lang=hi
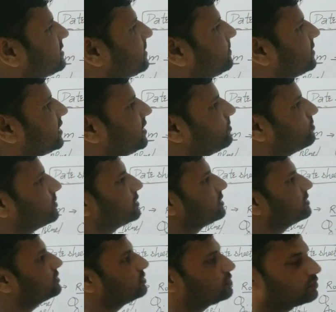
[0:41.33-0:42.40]

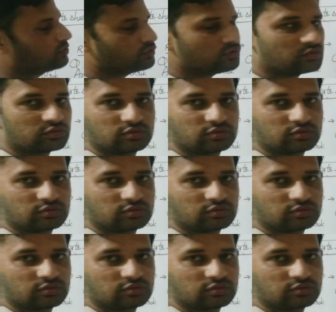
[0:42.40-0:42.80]
सेप्टेम्बर टू